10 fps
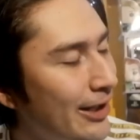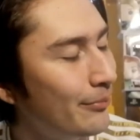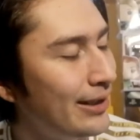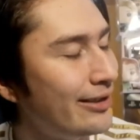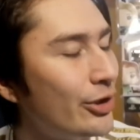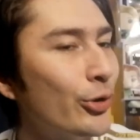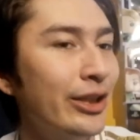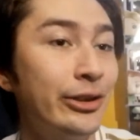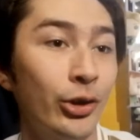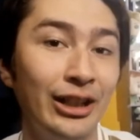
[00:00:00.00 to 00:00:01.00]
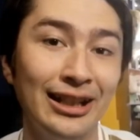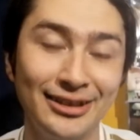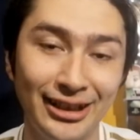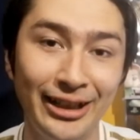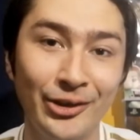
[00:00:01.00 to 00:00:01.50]
Prime Video y con el
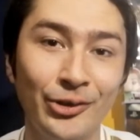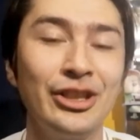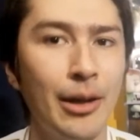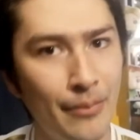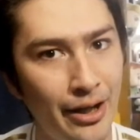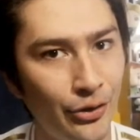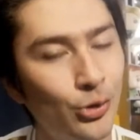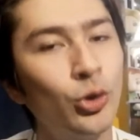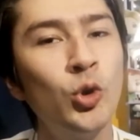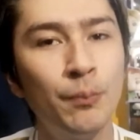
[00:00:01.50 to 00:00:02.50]
estreno llamado